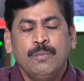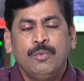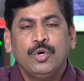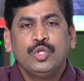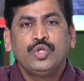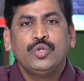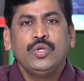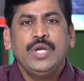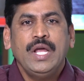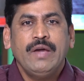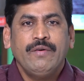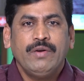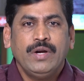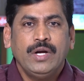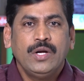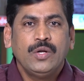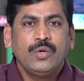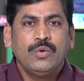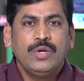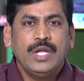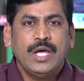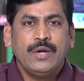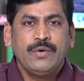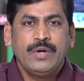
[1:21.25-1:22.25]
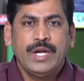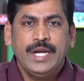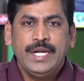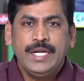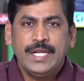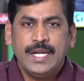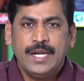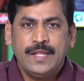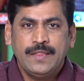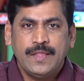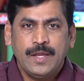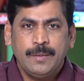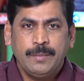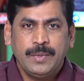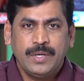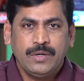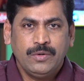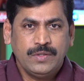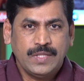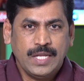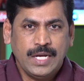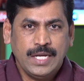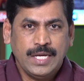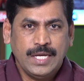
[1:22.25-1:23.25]
పొత్తును ఎవరు అడ్డుకున్నారు ఏంటి అనే దానిపైన
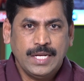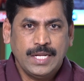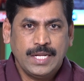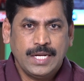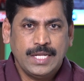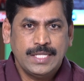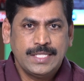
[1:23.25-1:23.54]
కూడా తెలంగాణ